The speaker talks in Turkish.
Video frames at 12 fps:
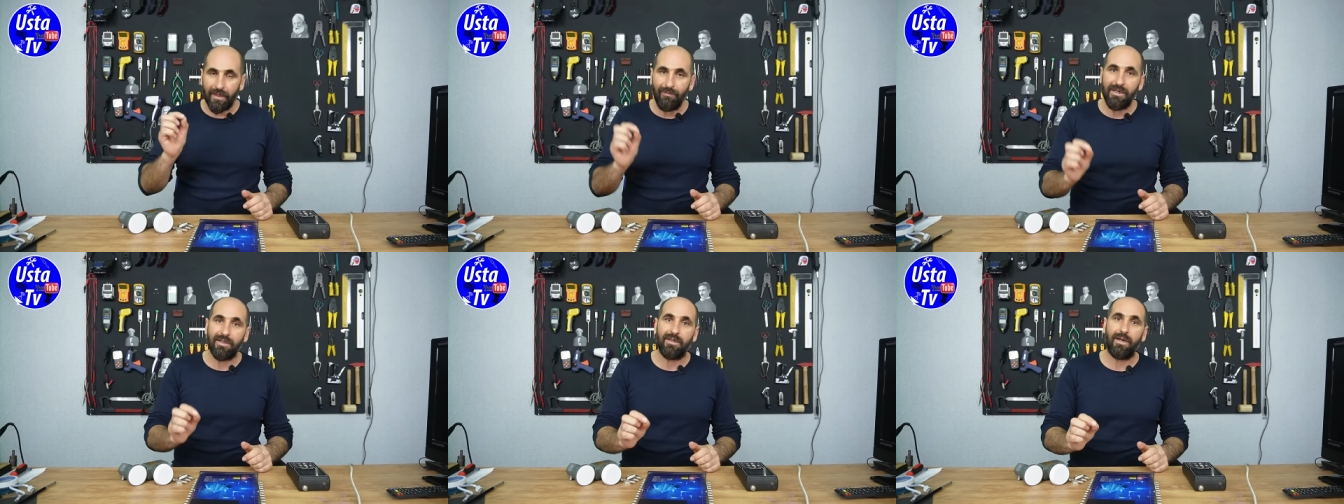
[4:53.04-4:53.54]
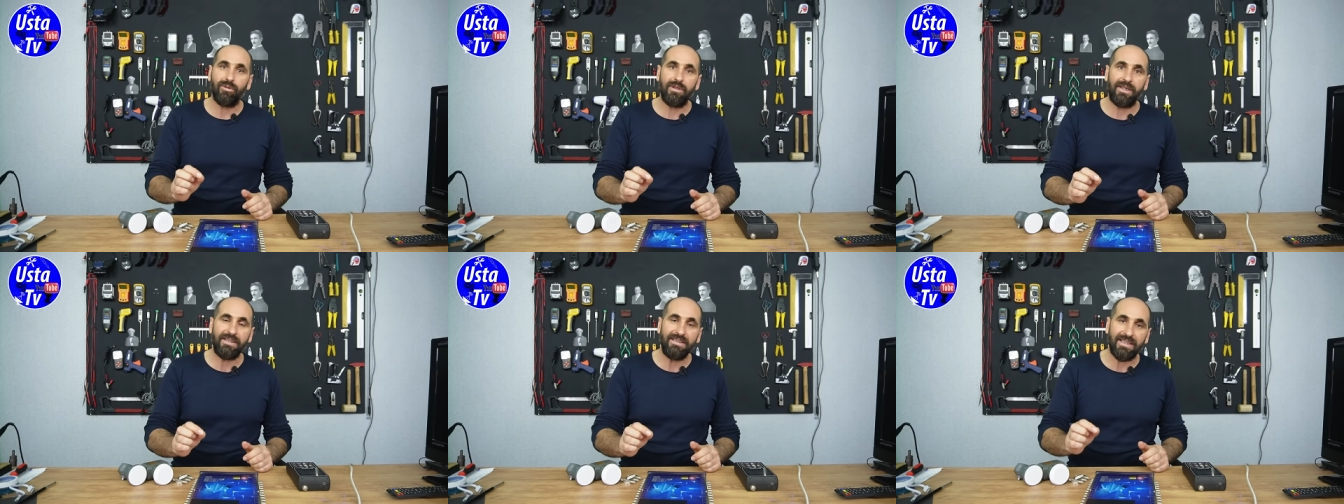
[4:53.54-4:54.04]
Ama
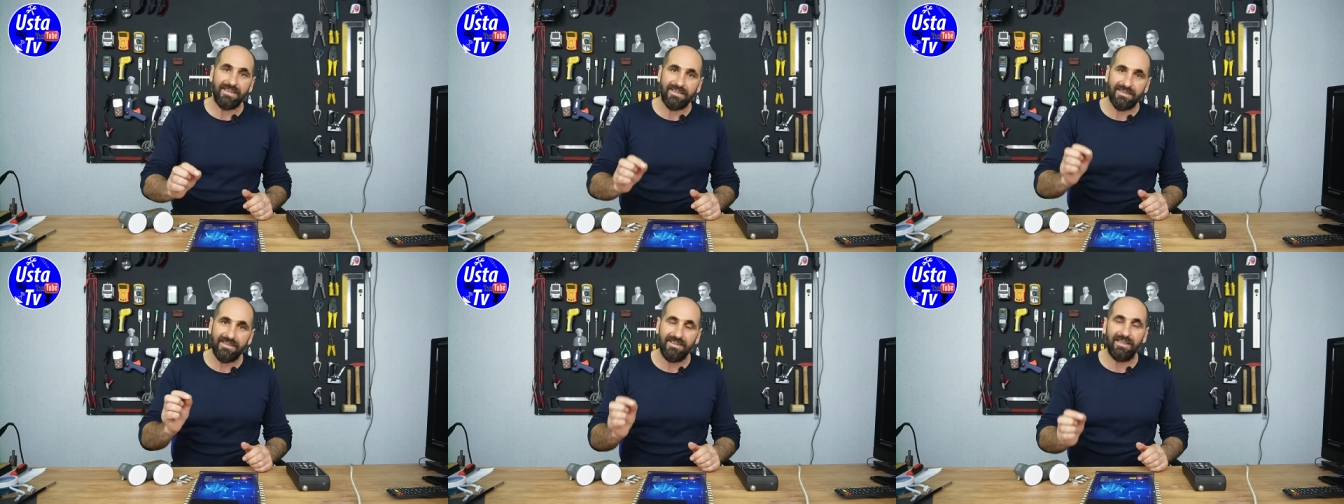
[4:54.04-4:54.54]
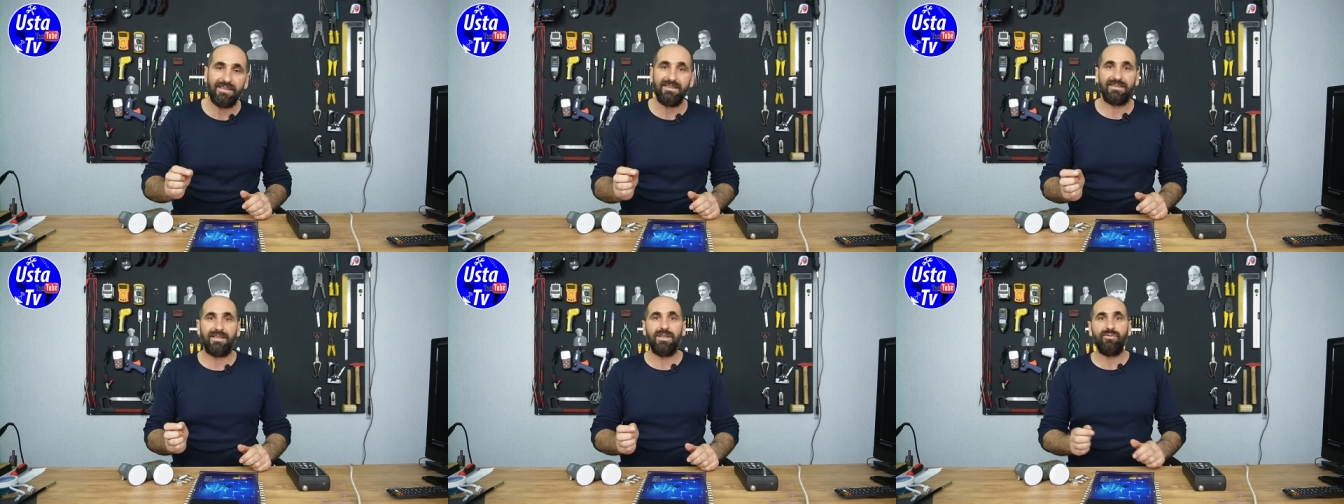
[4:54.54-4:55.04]
kabloların ya da
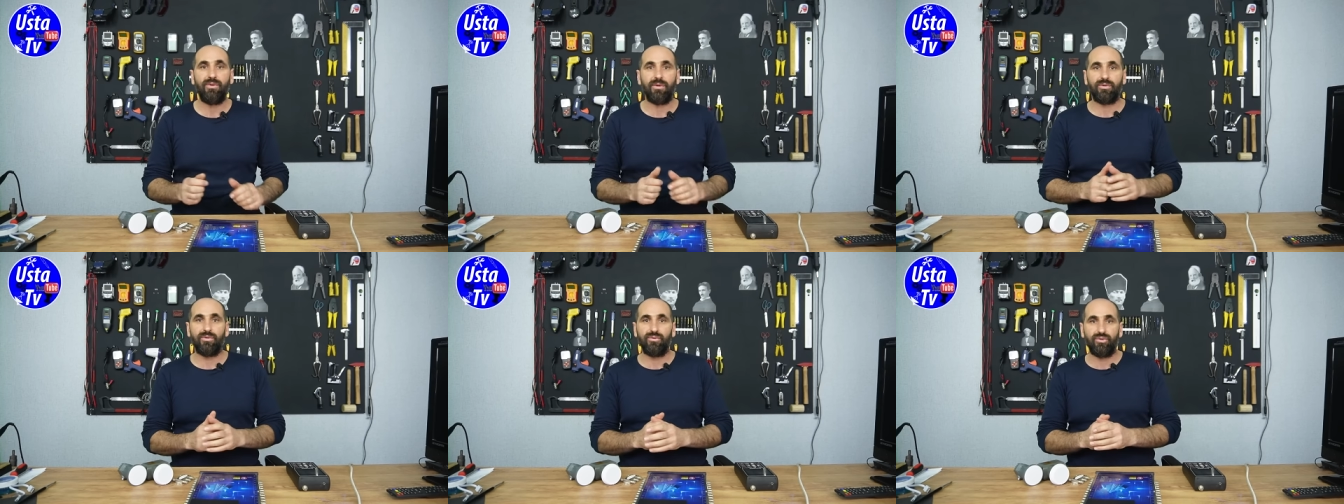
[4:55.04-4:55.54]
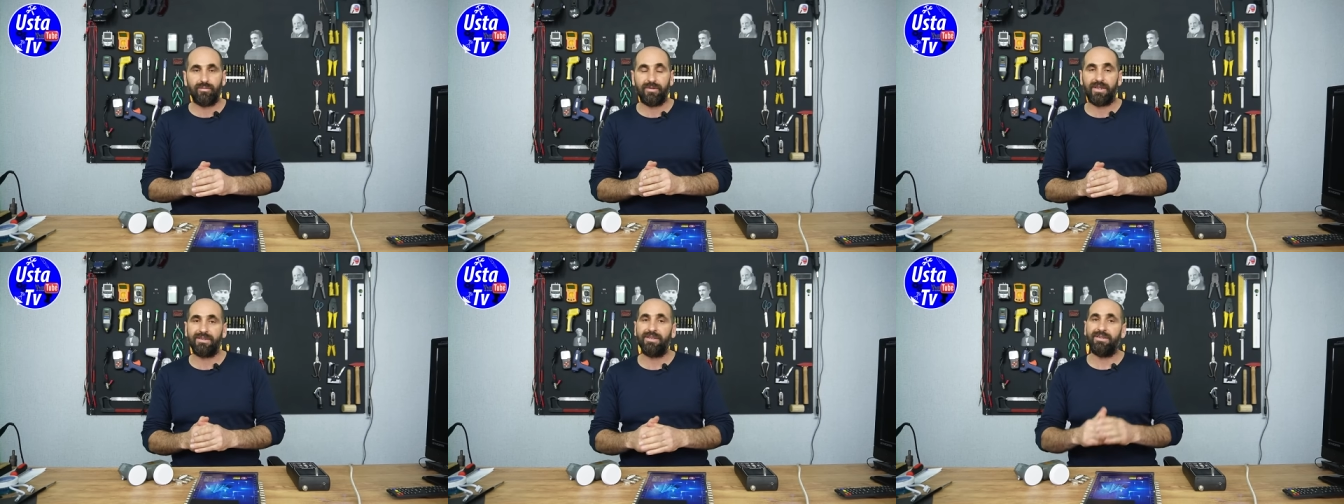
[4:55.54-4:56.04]
sinyalin zayıf olduğu
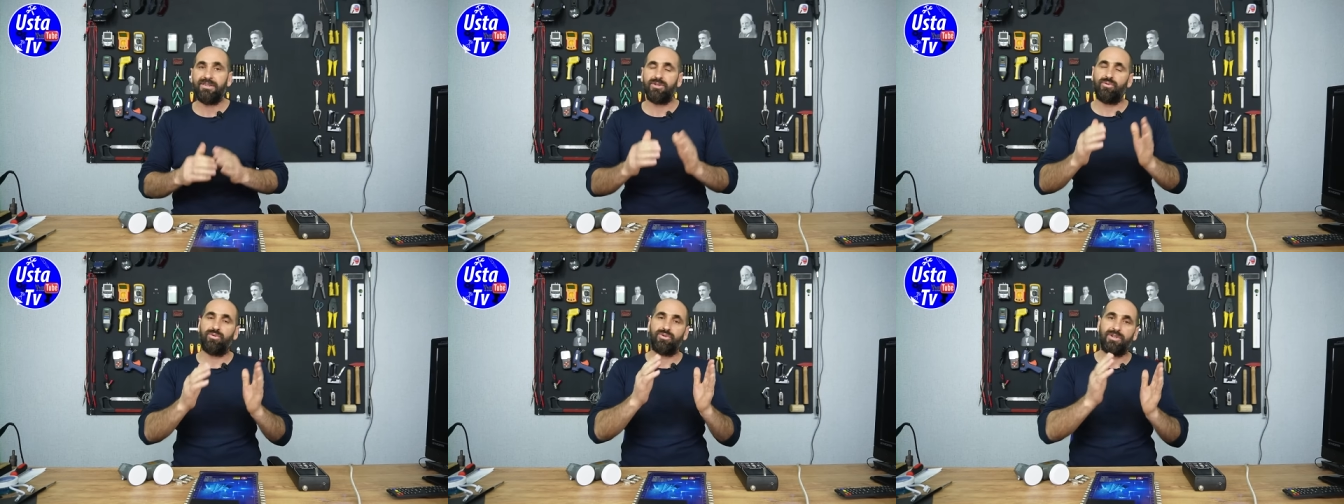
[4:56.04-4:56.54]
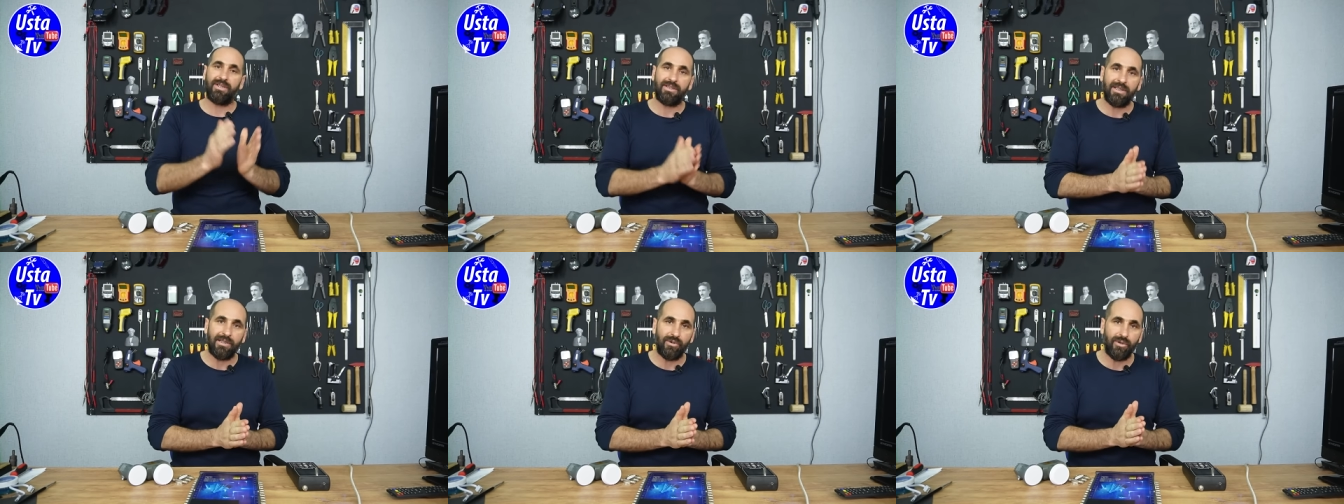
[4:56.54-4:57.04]
durumlarda dijitürkçüler
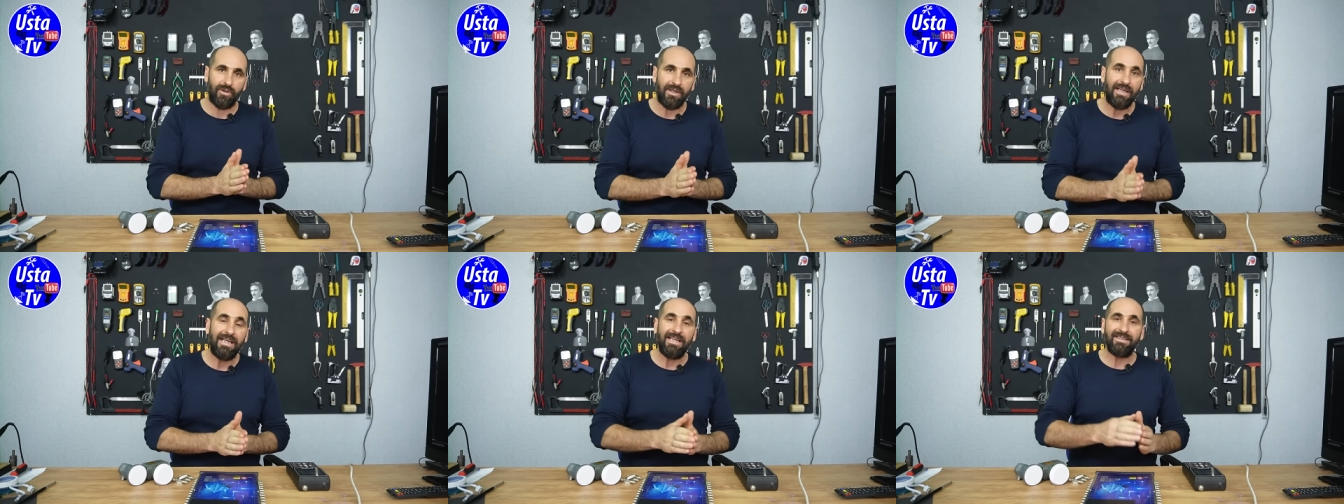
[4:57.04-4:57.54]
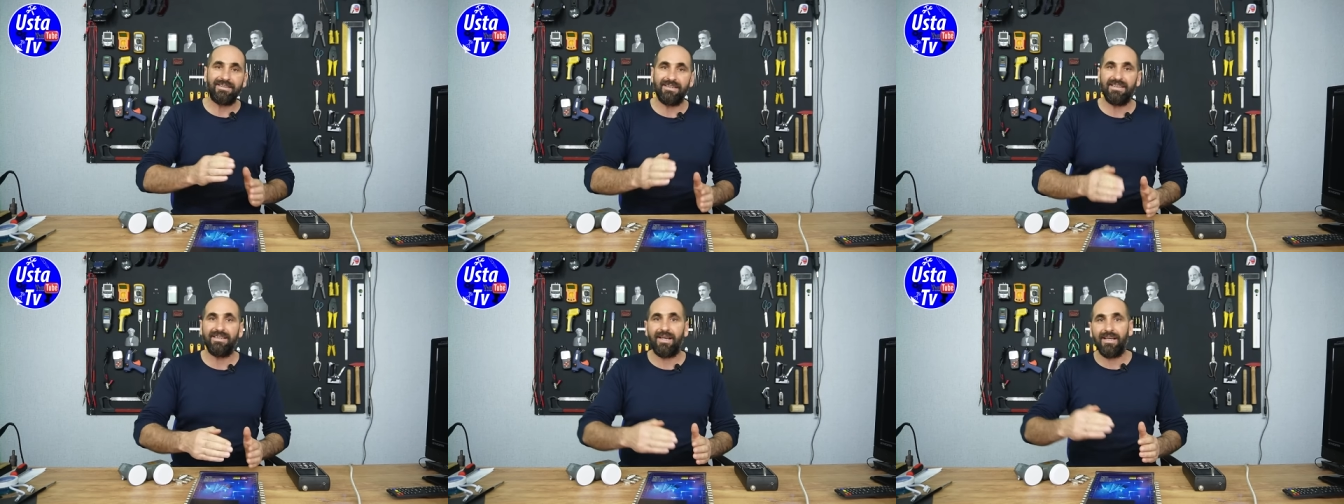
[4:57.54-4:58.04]
geliyor.
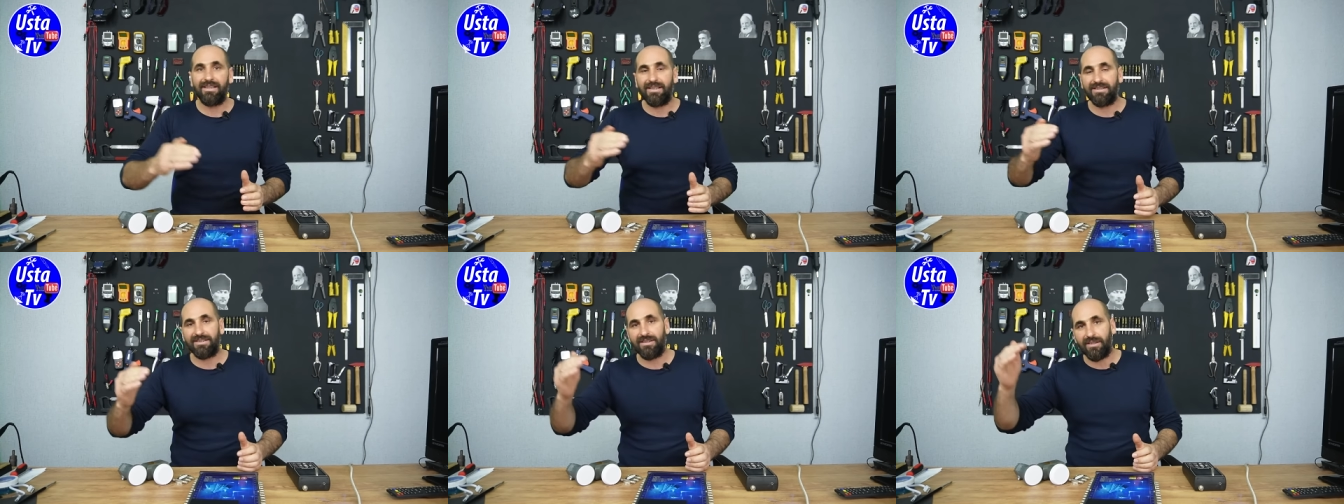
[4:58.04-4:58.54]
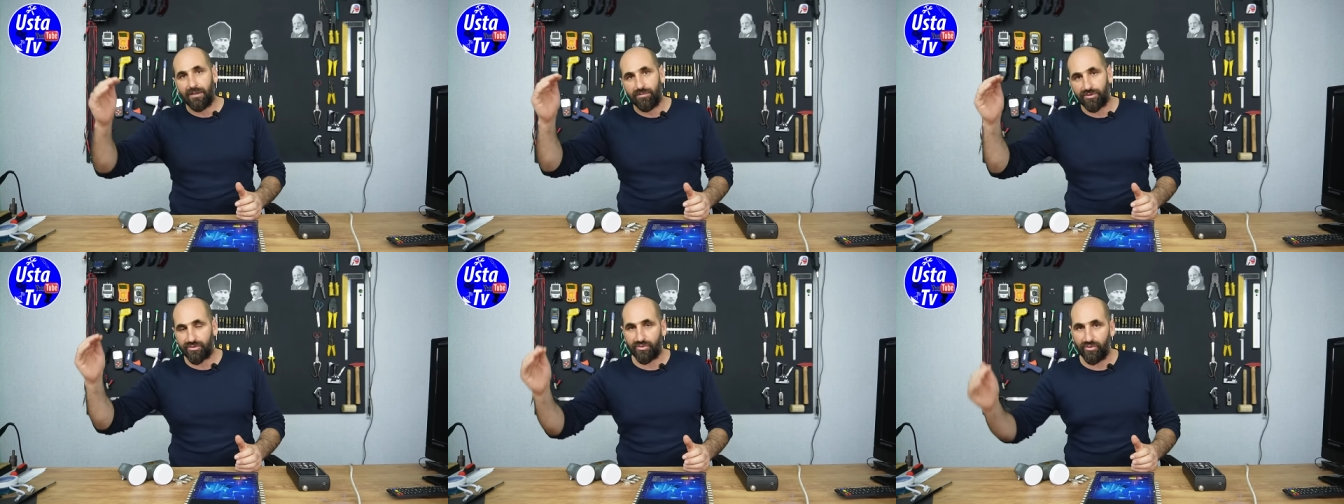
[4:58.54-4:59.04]
Sizin dairenizin
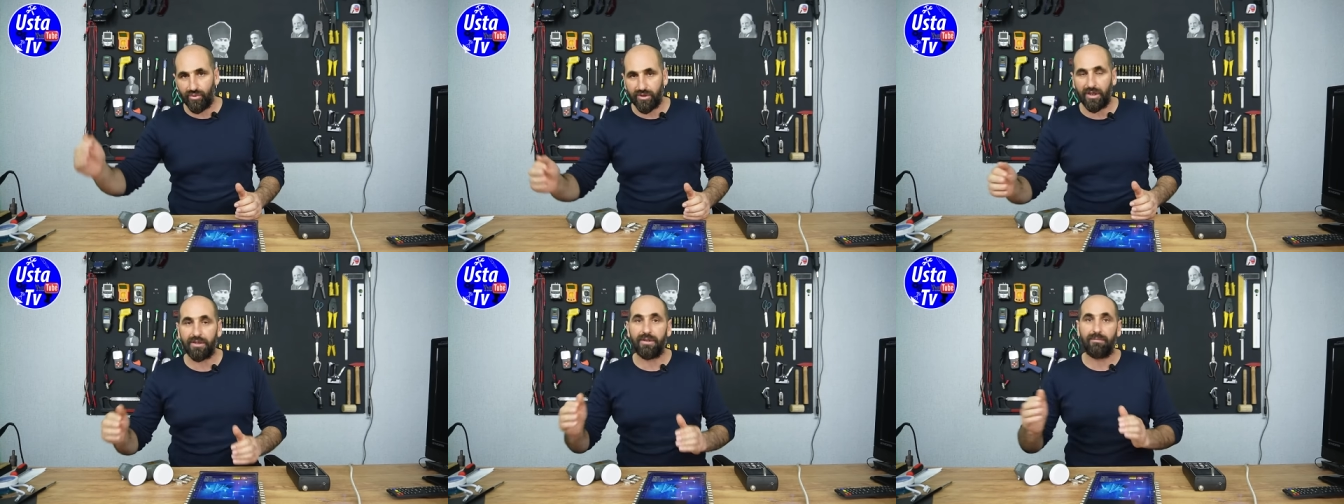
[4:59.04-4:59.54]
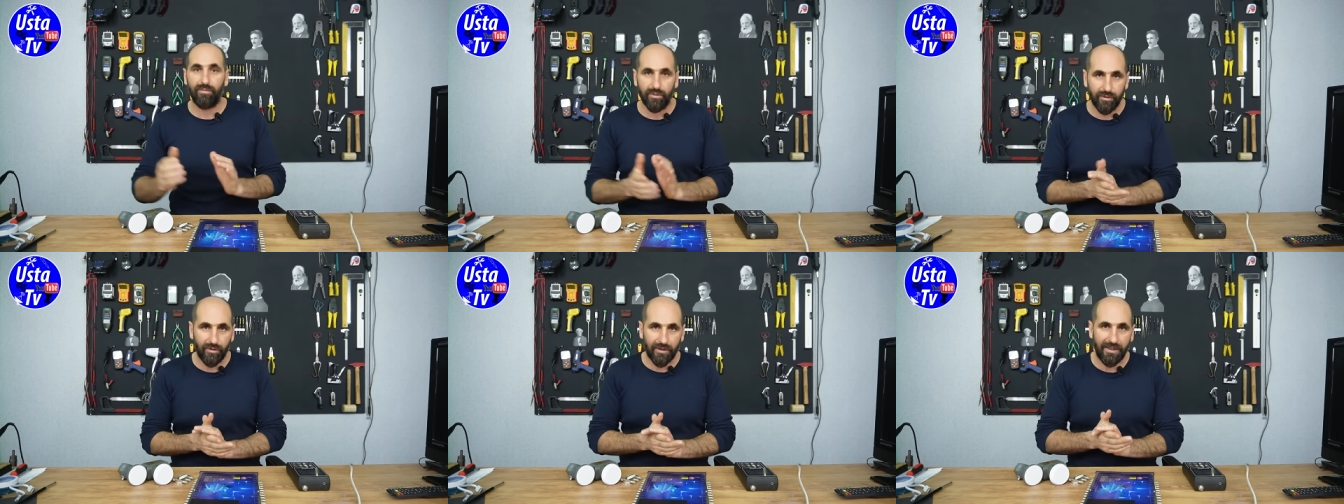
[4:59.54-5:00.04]
kablosunu yukarıdan
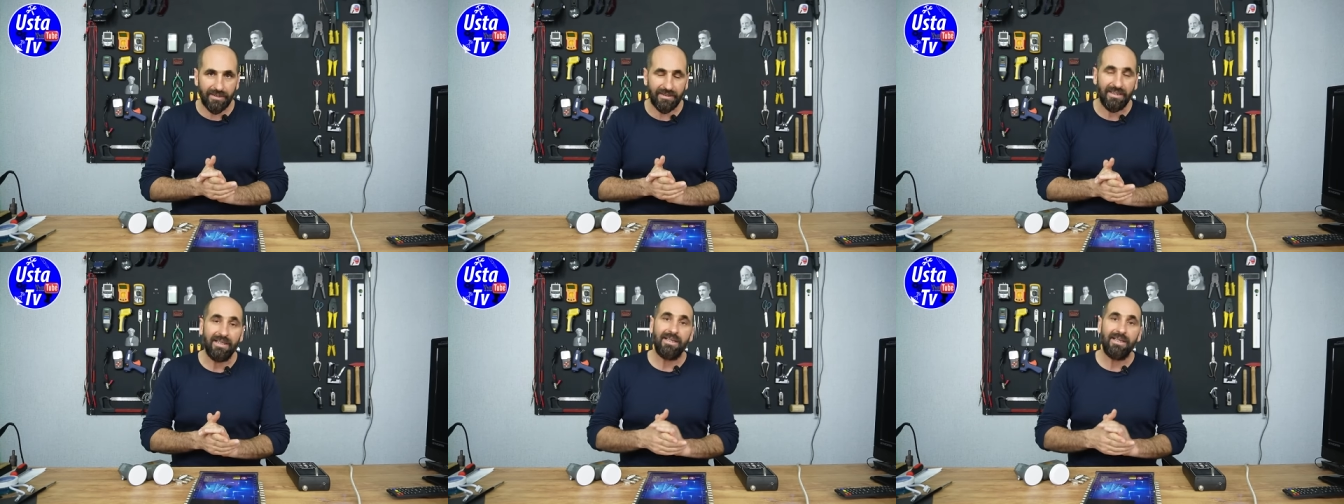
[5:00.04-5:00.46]
buluyorlar